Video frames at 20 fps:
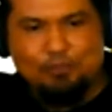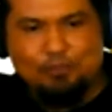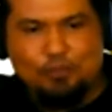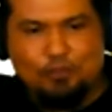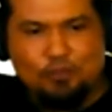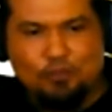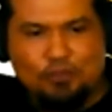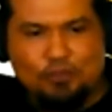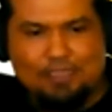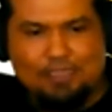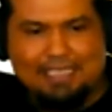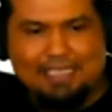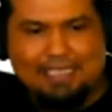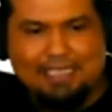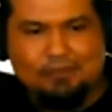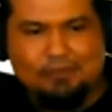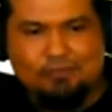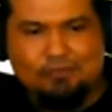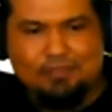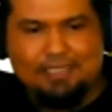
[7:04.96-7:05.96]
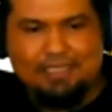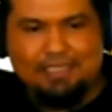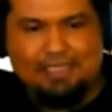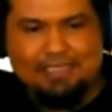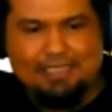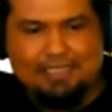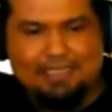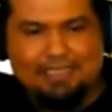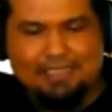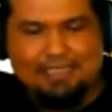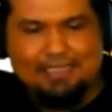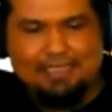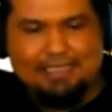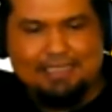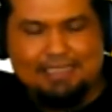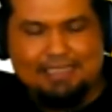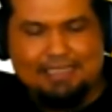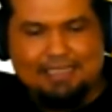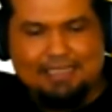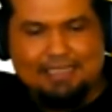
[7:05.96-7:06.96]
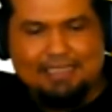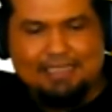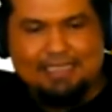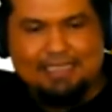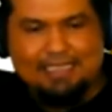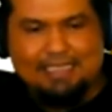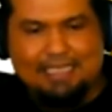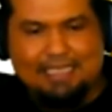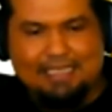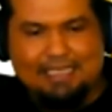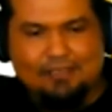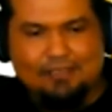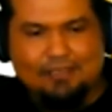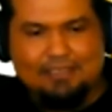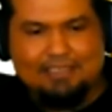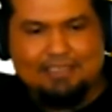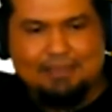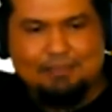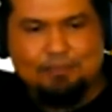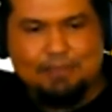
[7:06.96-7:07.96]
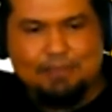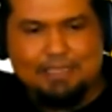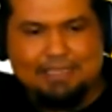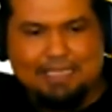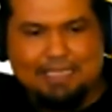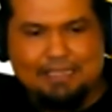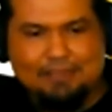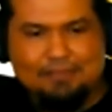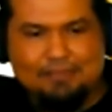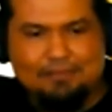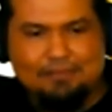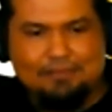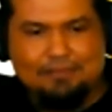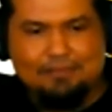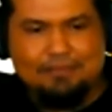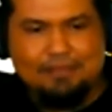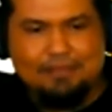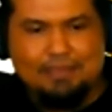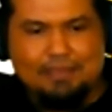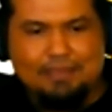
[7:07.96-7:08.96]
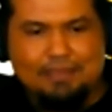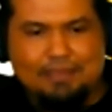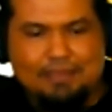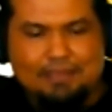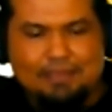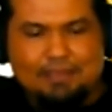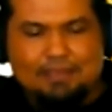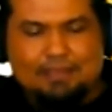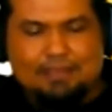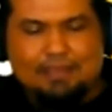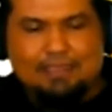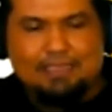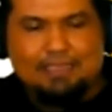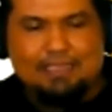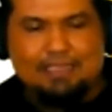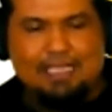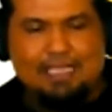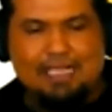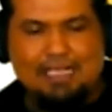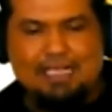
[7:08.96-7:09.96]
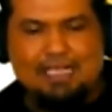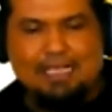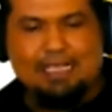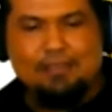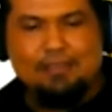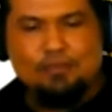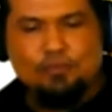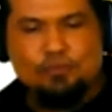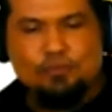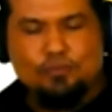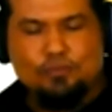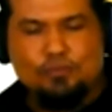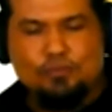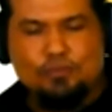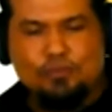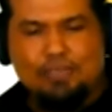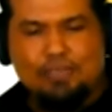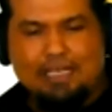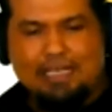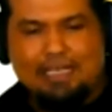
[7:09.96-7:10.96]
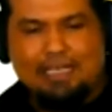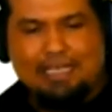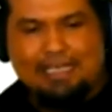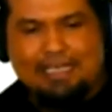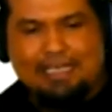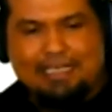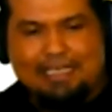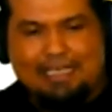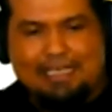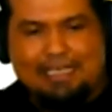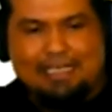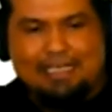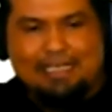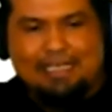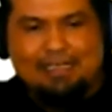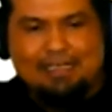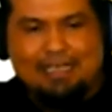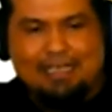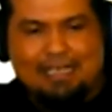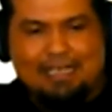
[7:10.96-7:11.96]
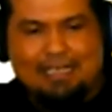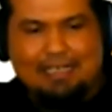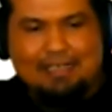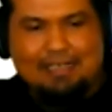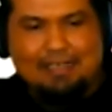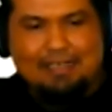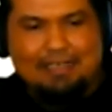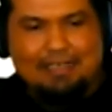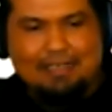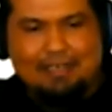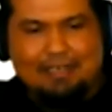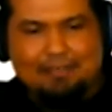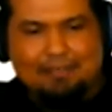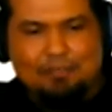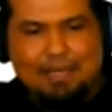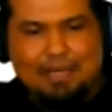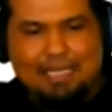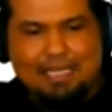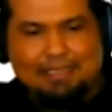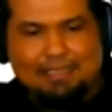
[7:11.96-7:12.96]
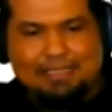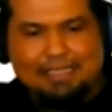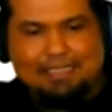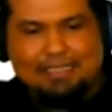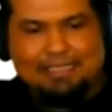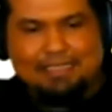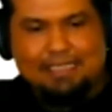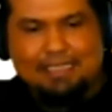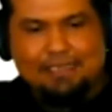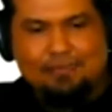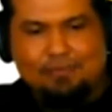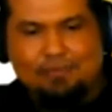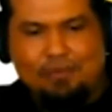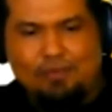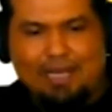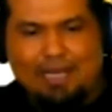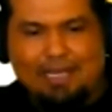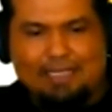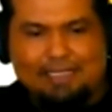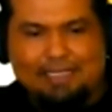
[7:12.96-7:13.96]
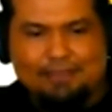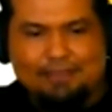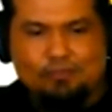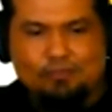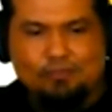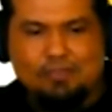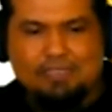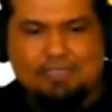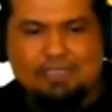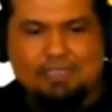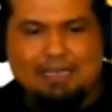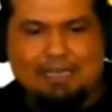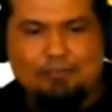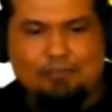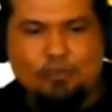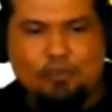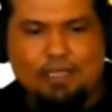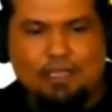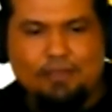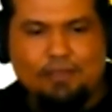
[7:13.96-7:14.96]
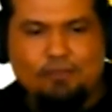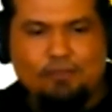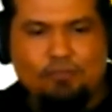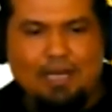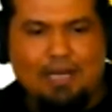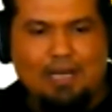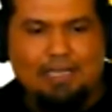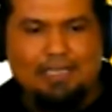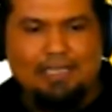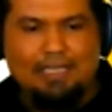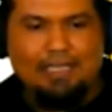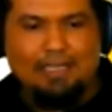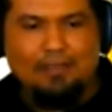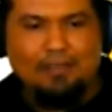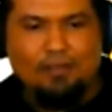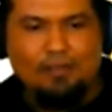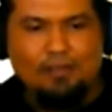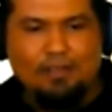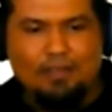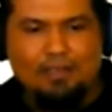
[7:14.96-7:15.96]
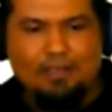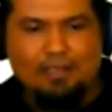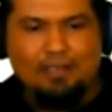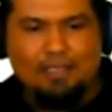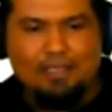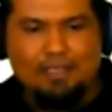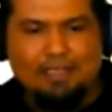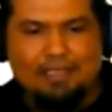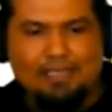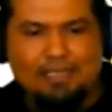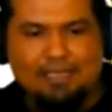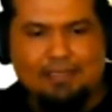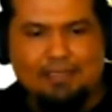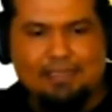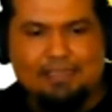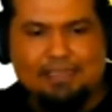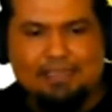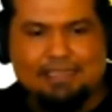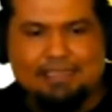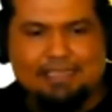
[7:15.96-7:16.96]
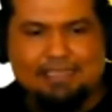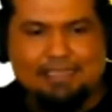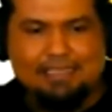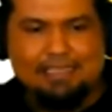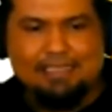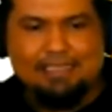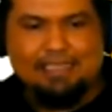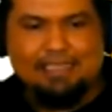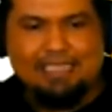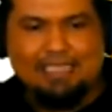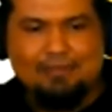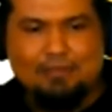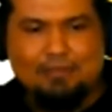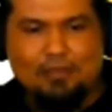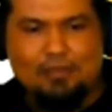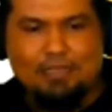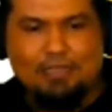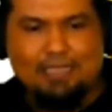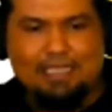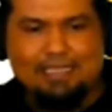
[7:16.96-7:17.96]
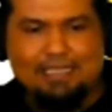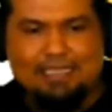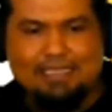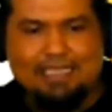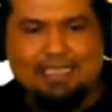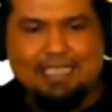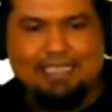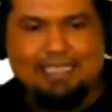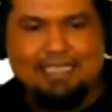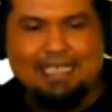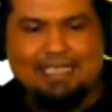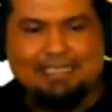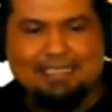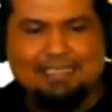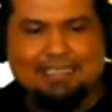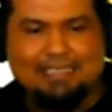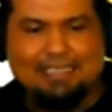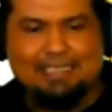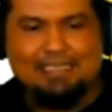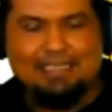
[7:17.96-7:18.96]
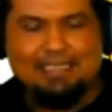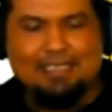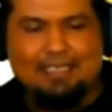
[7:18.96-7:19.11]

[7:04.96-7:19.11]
potong nih satu tadi. Oke, okay? 0 sampai 1. Sedangkan untuk daerah batas Y2 itu tidak boleh dua dengan nol karena di sini tidak boleh tidak diarsir.